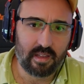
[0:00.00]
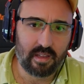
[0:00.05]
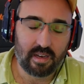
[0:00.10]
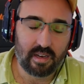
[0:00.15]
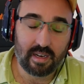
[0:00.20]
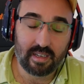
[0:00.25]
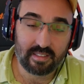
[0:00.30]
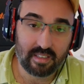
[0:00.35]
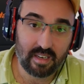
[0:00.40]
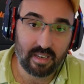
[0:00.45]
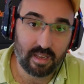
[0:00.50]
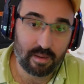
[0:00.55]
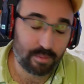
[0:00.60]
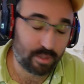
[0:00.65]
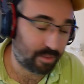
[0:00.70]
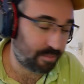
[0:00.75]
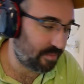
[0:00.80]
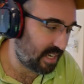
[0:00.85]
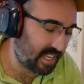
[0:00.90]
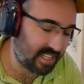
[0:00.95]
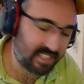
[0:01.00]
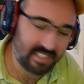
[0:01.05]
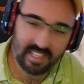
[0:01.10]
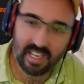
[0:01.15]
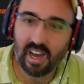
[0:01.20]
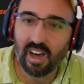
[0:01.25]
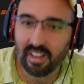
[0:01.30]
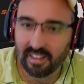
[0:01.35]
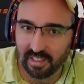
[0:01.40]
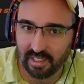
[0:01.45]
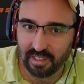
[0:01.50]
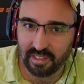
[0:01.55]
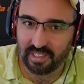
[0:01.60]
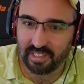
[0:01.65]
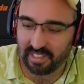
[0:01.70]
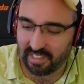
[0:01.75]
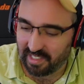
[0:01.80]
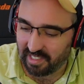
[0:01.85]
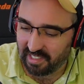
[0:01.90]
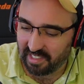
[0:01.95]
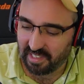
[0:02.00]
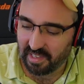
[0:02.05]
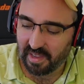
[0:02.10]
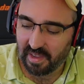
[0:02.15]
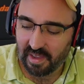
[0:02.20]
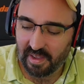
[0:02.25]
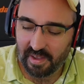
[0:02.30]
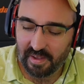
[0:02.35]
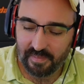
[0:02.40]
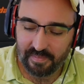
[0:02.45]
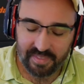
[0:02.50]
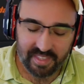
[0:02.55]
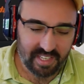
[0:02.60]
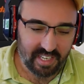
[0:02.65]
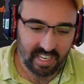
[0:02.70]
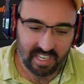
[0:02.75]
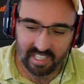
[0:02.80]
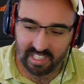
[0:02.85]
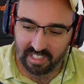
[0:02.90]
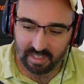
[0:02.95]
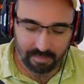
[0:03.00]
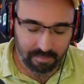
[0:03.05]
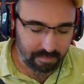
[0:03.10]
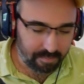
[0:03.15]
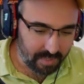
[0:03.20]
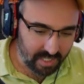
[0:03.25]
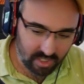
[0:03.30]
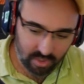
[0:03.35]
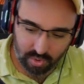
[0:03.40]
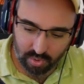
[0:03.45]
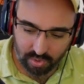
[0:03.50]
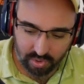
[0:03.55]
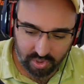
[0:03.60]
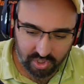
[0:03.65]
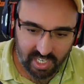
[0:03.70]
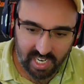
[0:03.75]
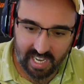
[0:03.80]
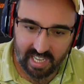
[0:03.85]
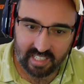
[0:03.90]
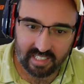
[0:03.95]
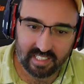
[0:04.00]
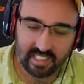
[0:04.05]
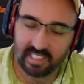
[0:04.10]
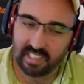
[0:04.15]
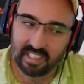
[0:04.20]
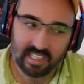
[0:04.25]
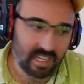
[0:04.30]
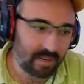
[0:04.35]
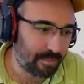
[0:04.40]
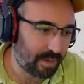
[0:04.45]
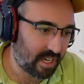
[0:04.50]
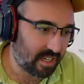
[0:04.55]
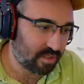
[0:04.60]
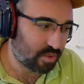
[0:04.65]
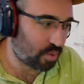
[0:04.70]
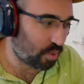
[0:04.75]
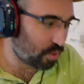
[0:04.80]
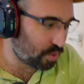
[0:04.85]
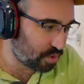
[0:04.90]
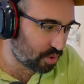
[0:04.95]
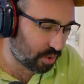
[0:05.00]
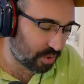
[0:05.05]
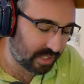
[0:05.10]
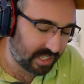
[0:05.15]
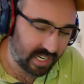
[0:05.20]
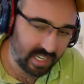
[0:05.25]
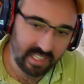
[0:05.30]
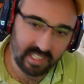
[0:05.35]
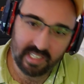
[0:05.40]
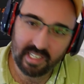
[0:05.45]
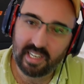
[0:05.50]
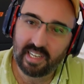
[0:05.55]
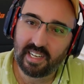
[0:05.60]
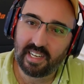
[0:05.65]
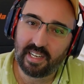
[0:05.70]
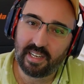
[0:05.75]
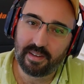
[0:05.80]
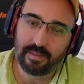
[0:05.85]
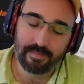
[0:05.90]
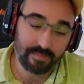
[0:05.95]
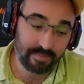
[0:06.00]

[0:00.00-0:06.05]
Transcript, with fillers: Hatırlayamadım. Neyse anladınız siz. Yani gidip bir ton şey aldık ama sonuç olarak e,